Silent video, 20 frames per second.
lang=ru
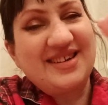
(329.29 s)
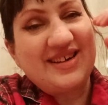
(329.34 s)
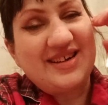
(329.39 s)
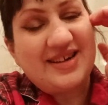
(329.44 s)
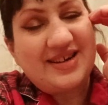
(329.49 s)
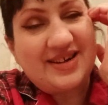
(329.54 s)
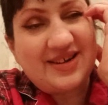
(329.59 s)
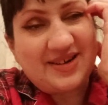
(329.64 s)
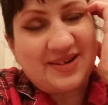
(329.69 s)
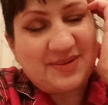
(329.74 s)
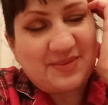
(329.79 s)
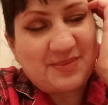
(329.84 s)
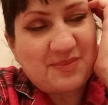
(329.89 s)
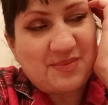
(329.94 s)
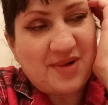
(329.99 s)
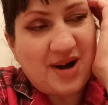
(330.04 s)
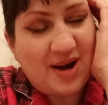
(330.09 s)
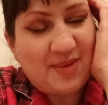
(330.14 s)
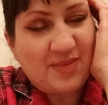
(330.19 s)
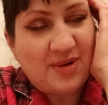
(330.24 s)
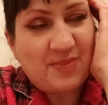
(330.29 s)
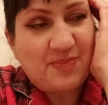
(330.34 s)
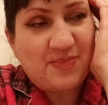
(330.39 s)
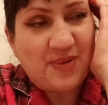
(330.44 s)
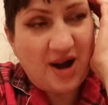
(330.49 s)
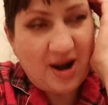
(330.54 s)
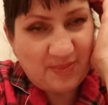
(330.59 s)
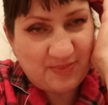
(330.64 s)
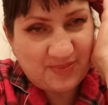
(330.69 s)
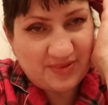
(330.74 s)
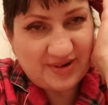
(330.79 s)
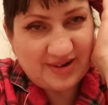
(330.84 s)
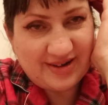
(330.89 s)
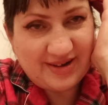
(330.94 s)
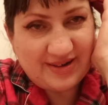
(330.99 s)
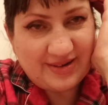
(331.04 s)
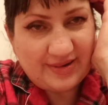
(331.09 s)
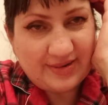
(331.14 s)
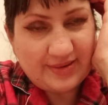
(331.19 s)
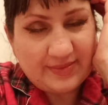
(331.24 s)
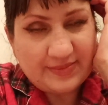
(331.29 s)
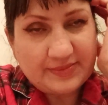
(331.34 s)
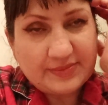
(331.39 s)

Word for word: э, мама папы